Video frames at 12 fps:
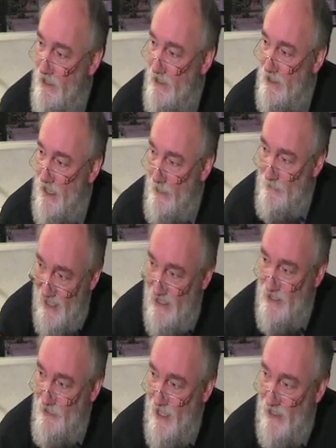In einem
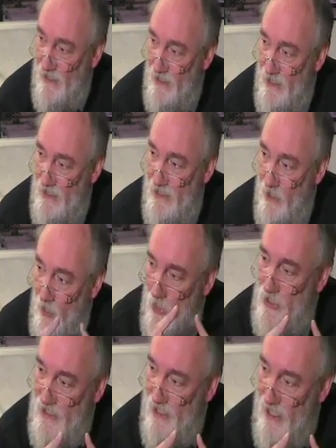Netzwerk ist die
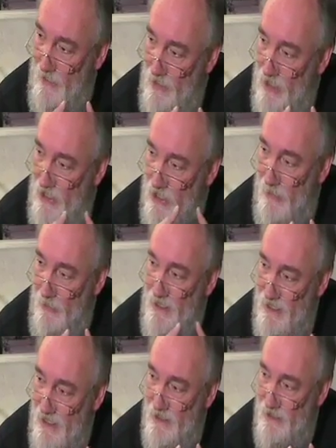höchste Ebene die
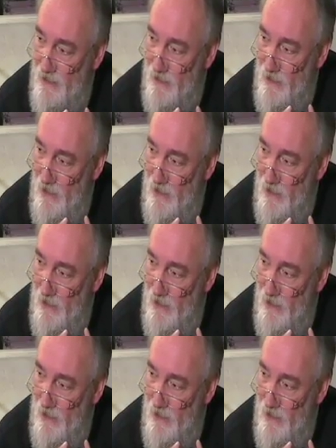stabilisierende.